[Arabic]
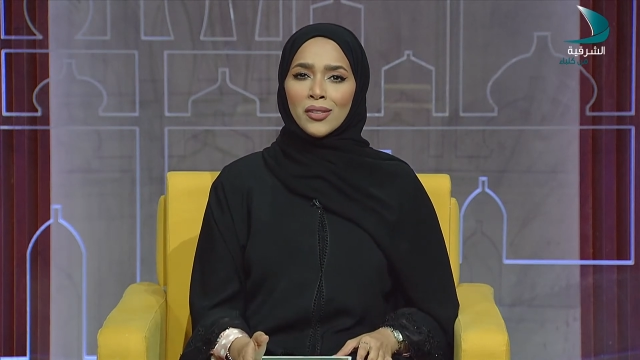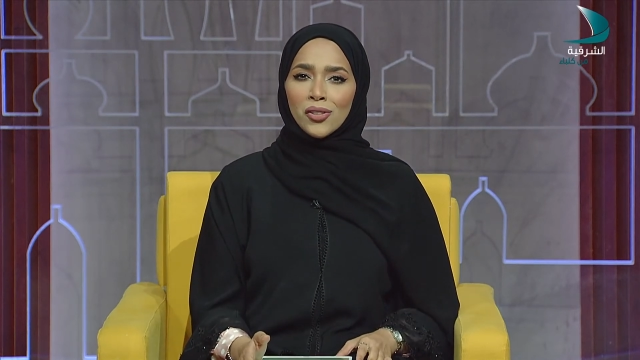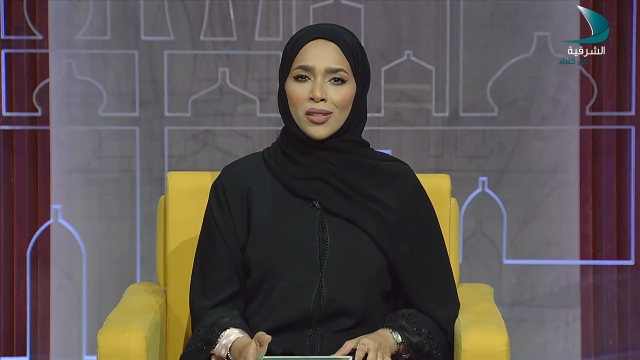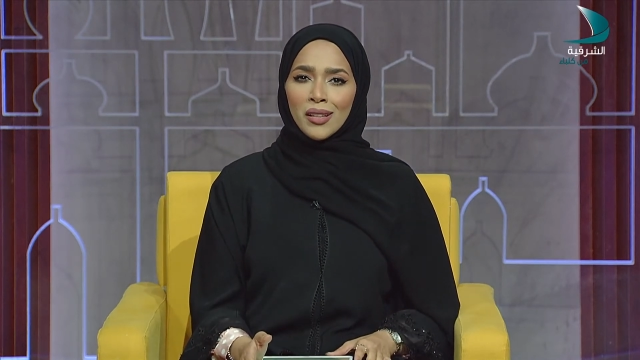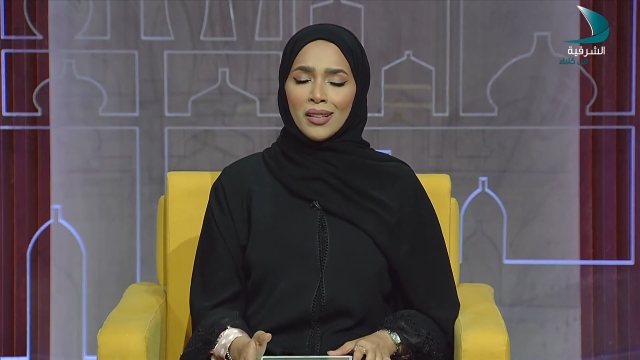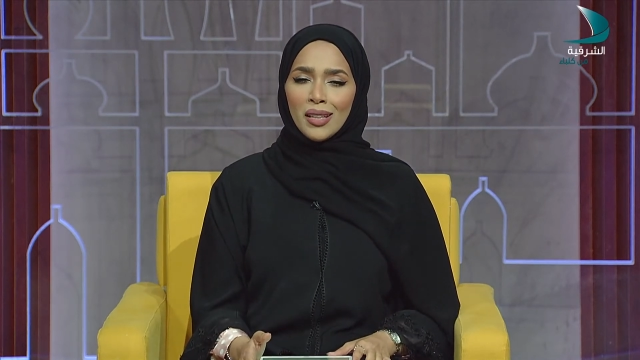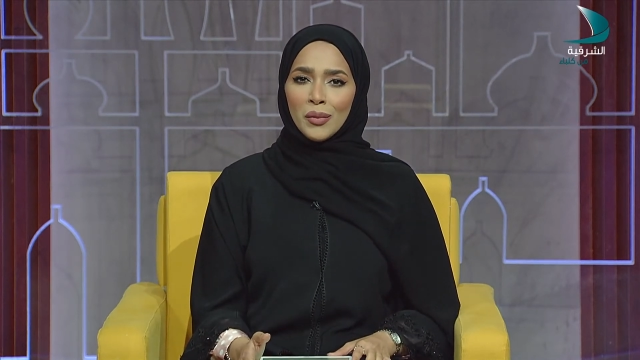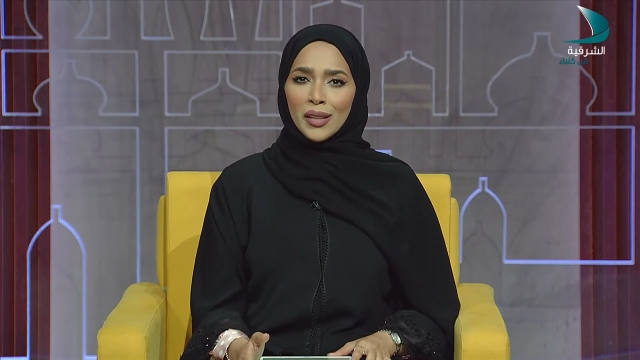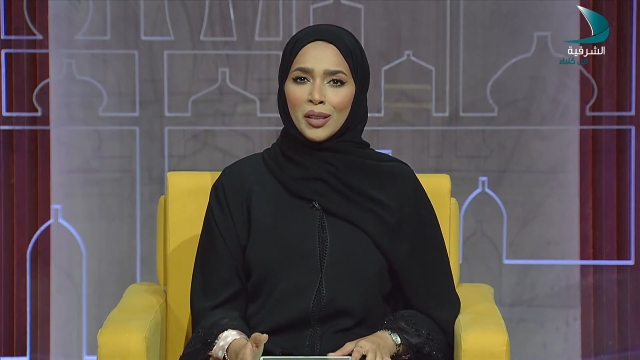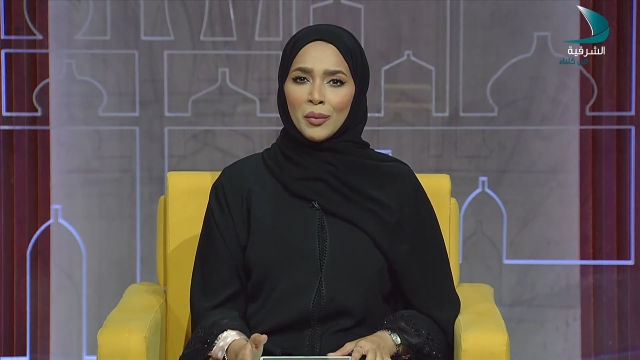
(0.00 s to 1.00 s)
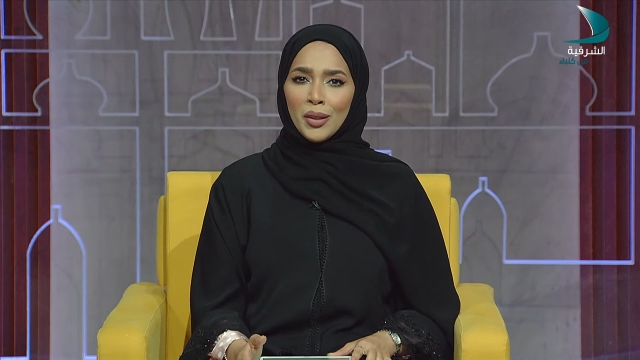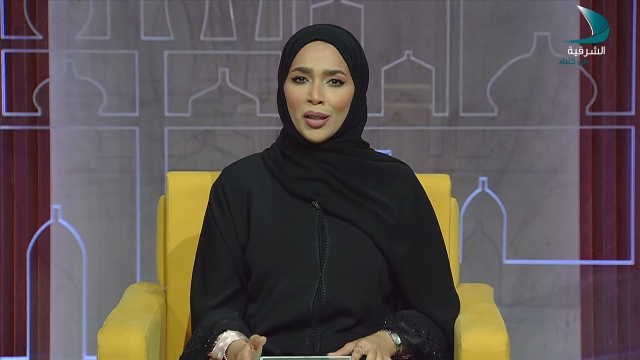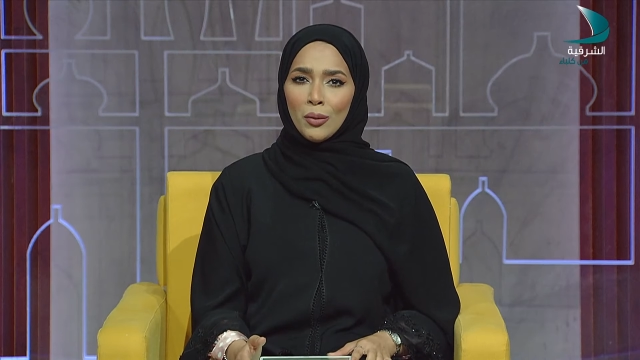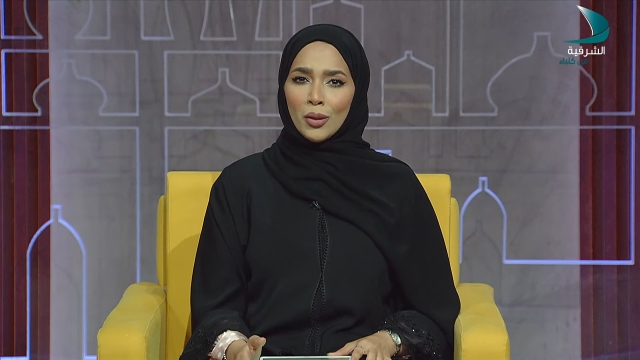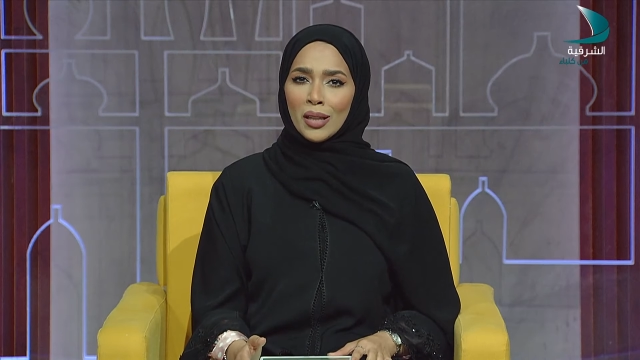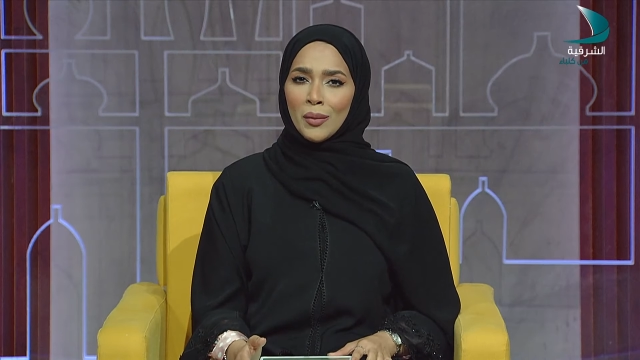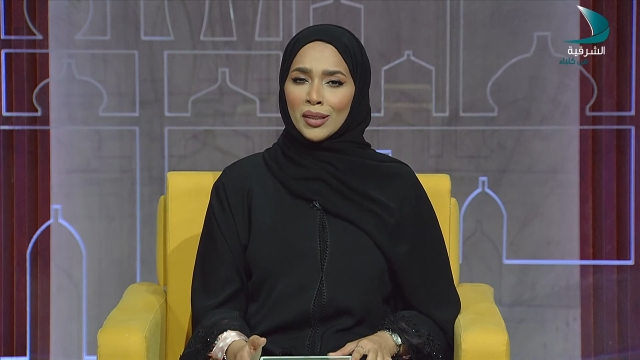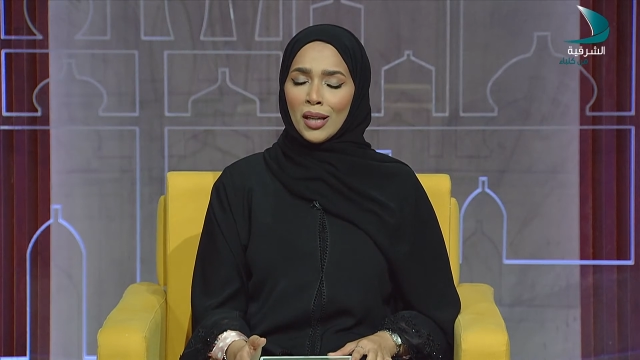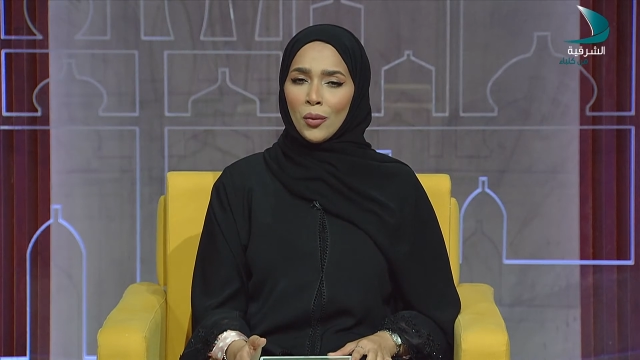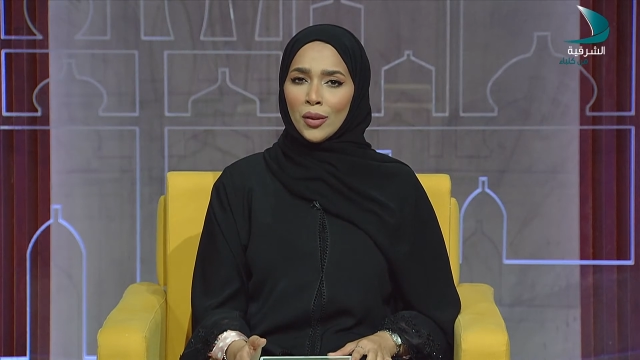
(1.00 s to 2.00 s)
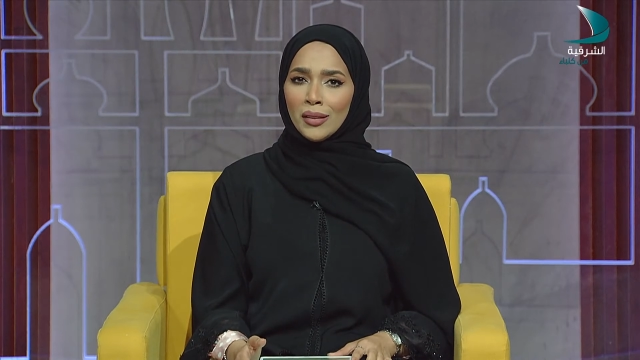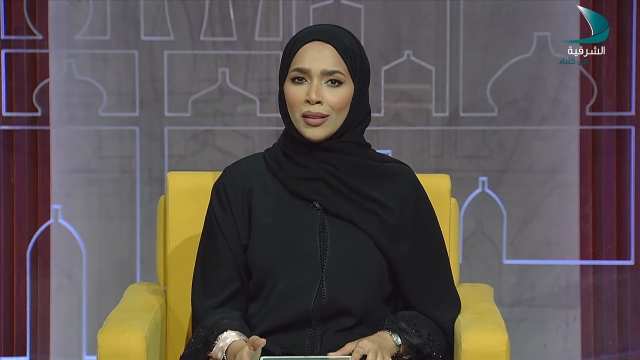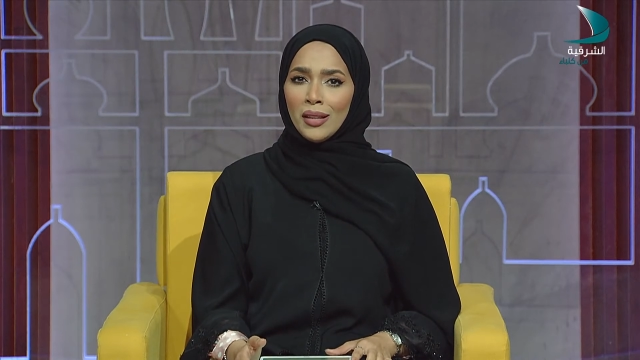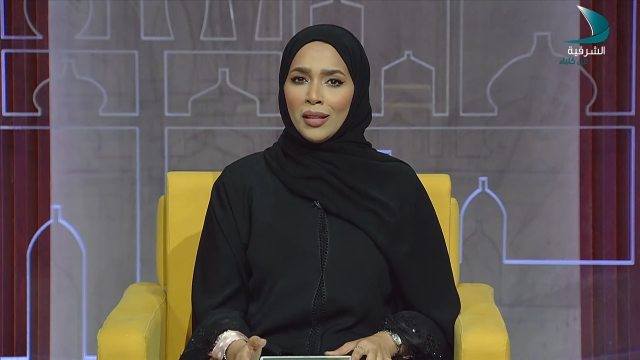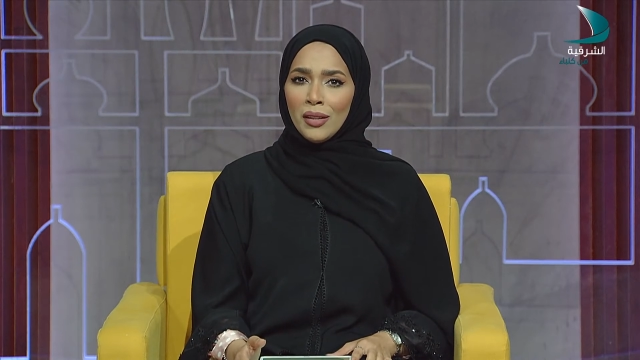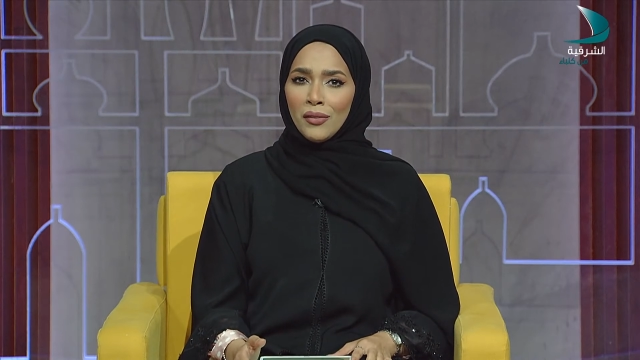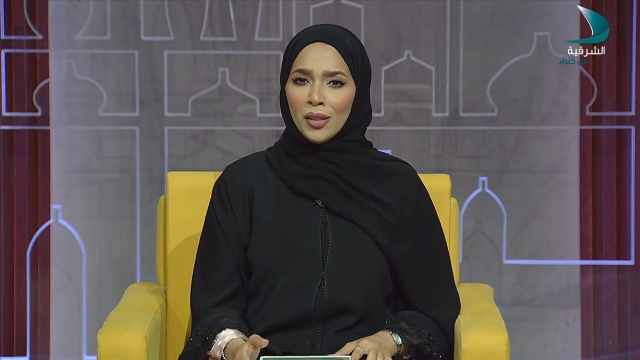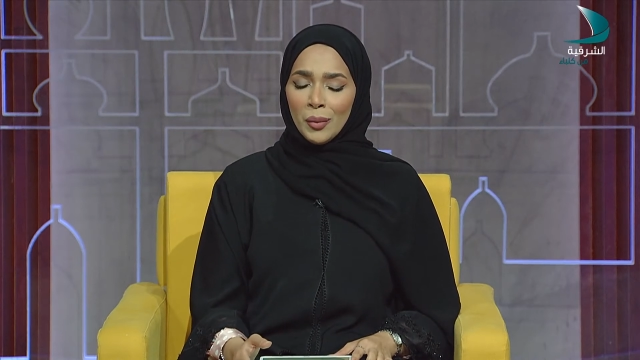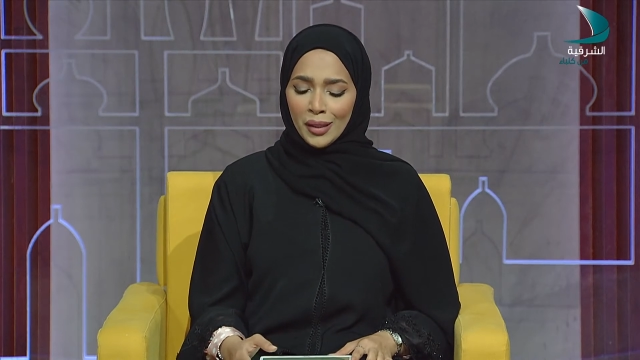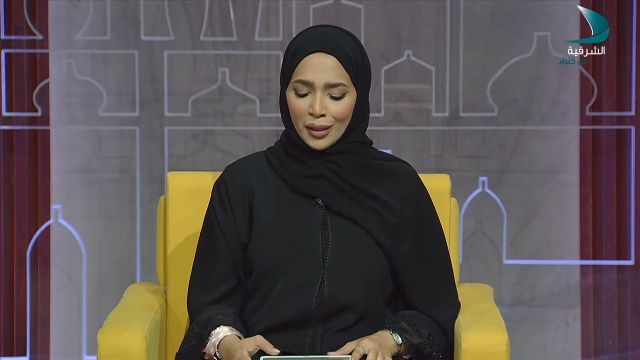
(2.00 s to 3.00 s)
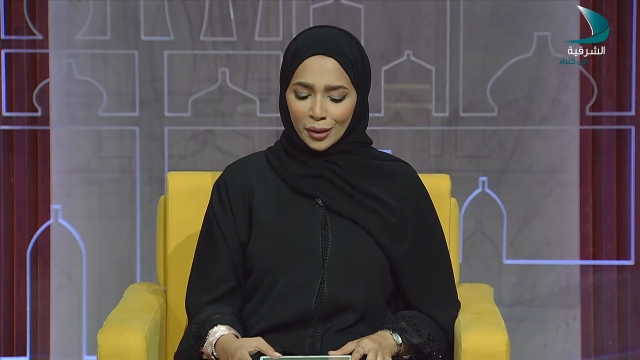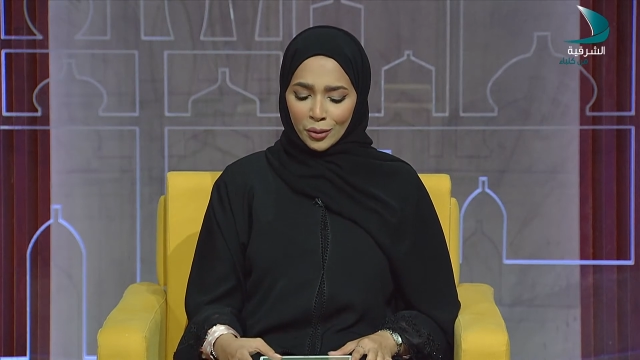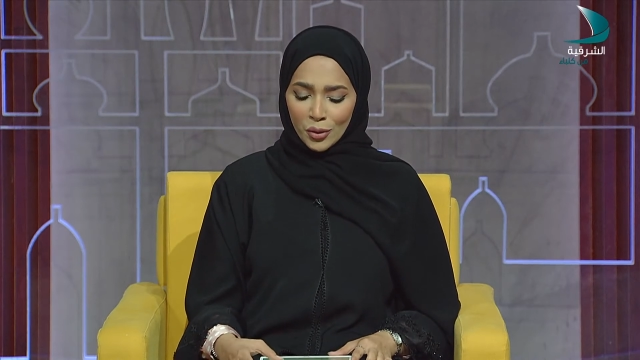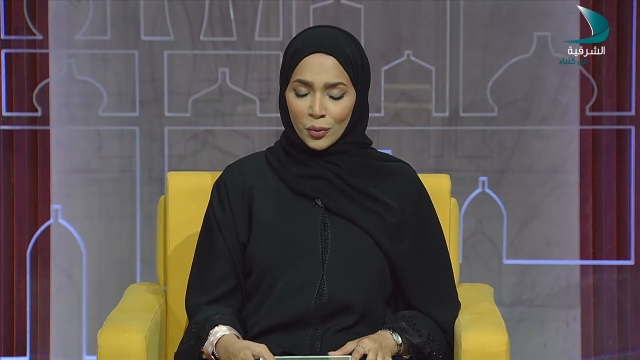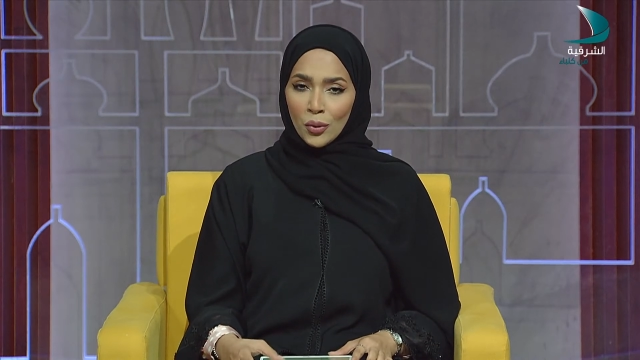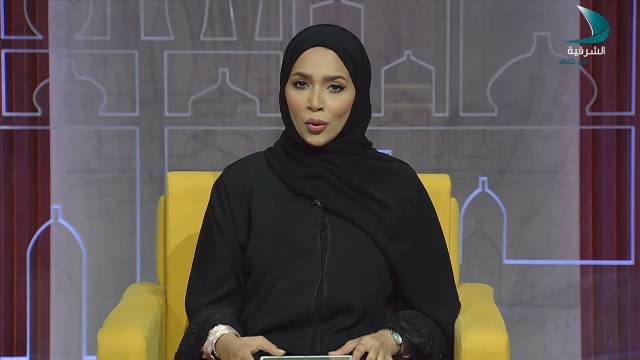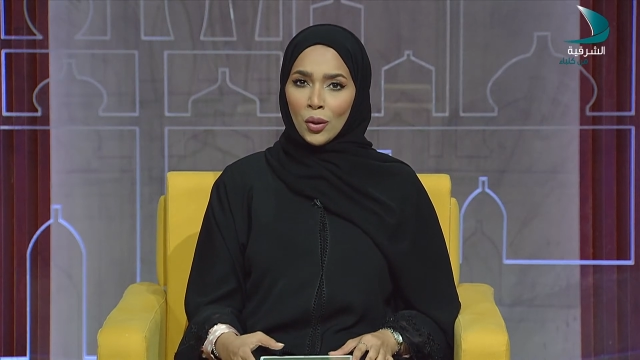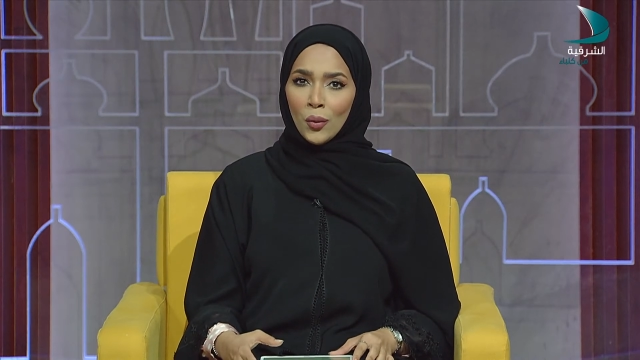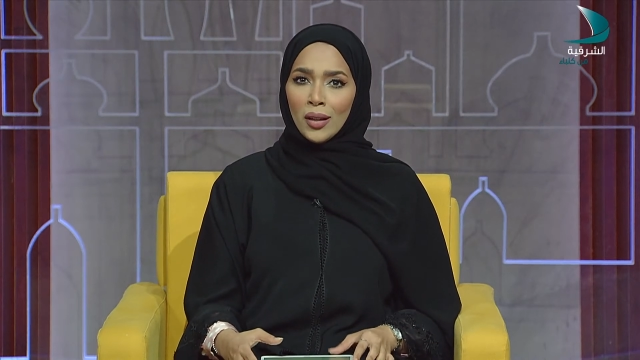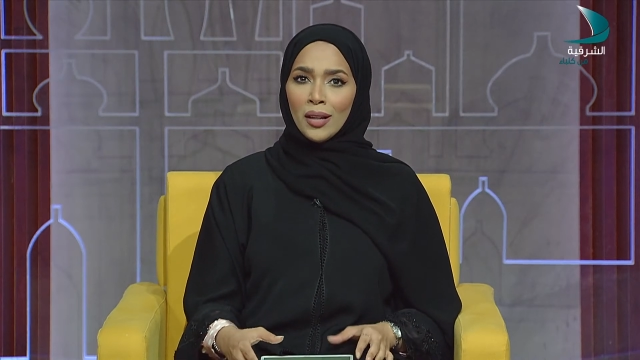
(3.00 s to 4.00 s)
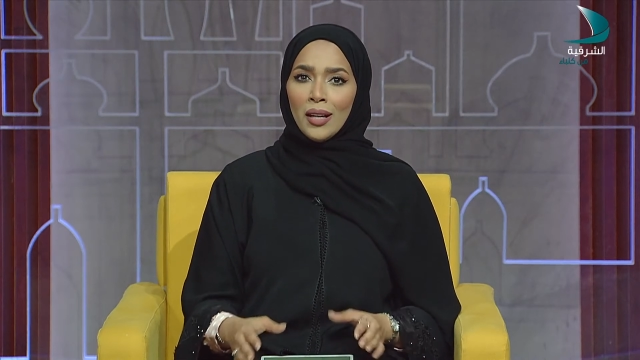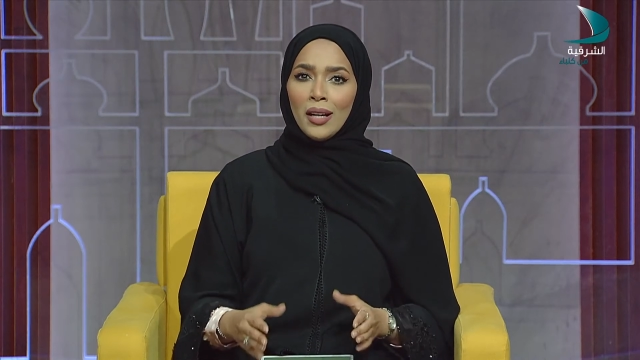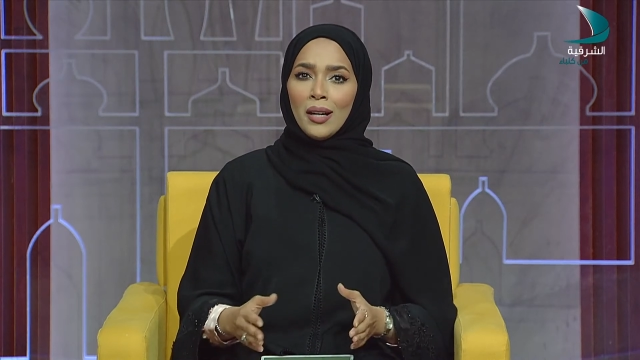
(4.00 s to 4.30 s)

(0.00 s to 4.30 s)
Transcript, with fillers: الشرقية من كلباء وكما تعودنا في بداية الأسبوع